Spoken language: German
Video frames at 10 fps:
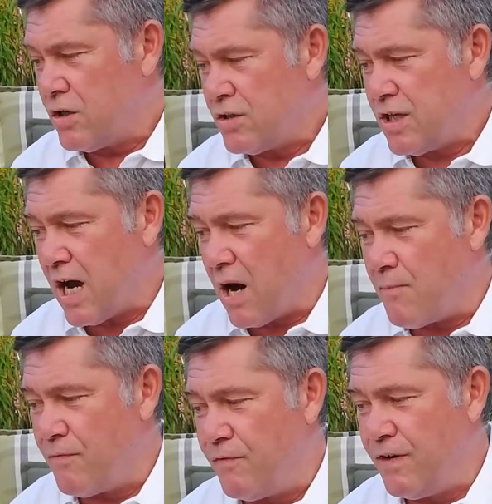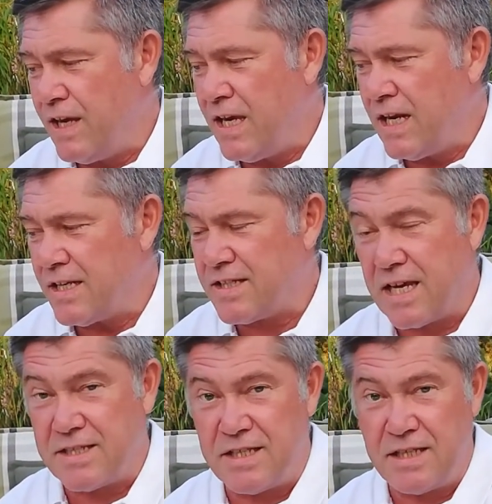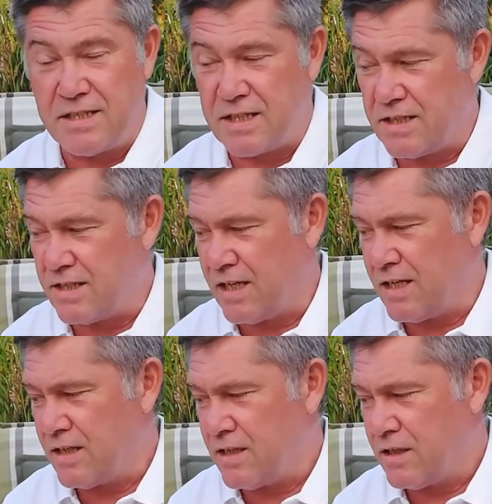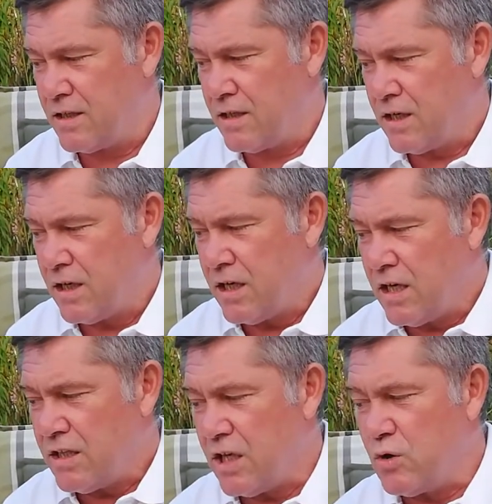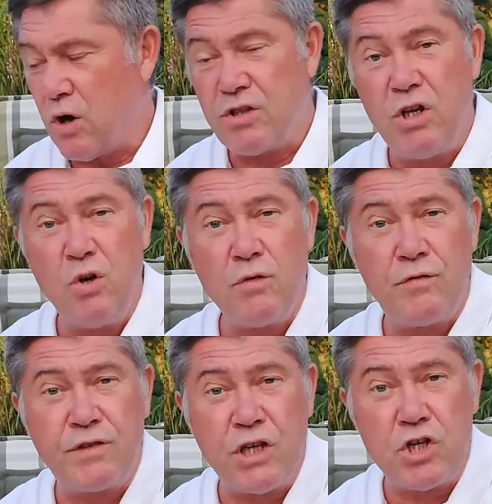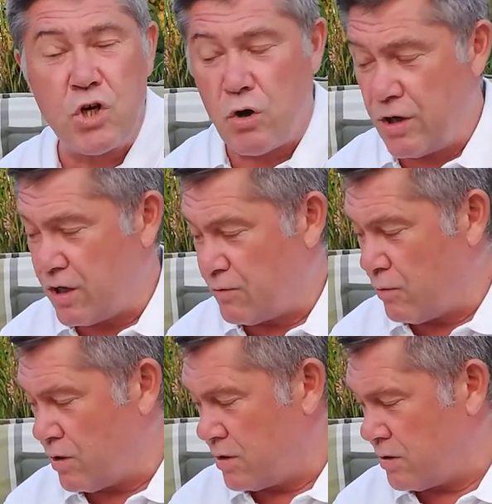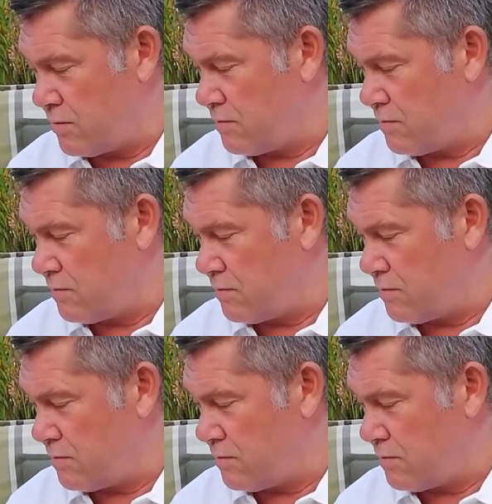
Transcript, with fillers: Sie haben viele Sassis gesehen, die durch die Luft geschleudert wurden.